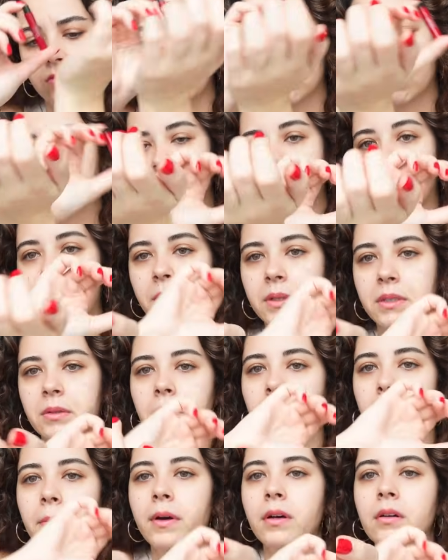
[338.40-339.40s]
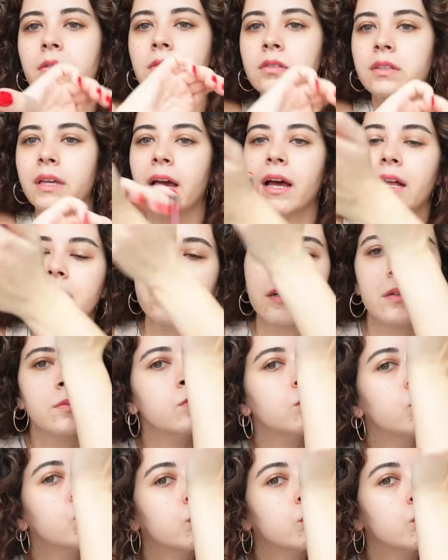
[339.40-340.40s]
Sıkamadım ama geldi.
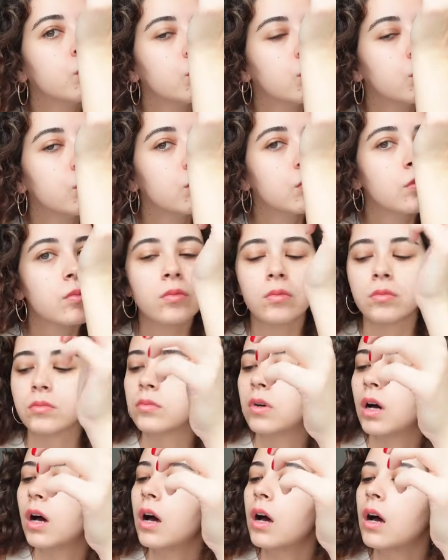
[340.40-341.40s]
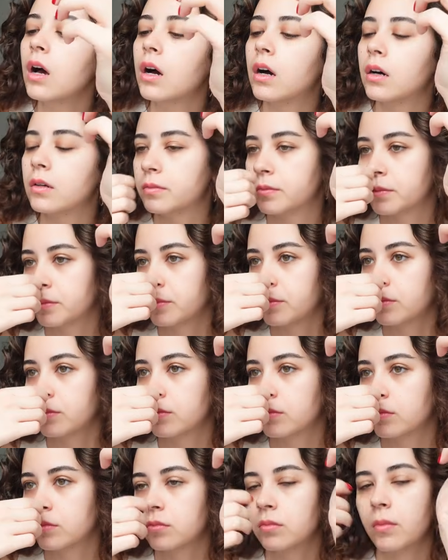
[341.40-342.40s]
Ha.
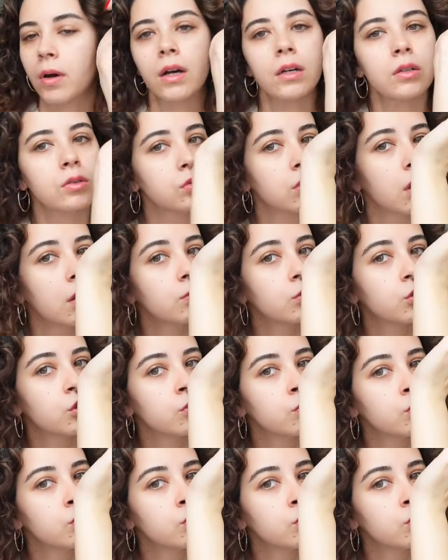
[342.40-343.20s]
Bak güzelmiş.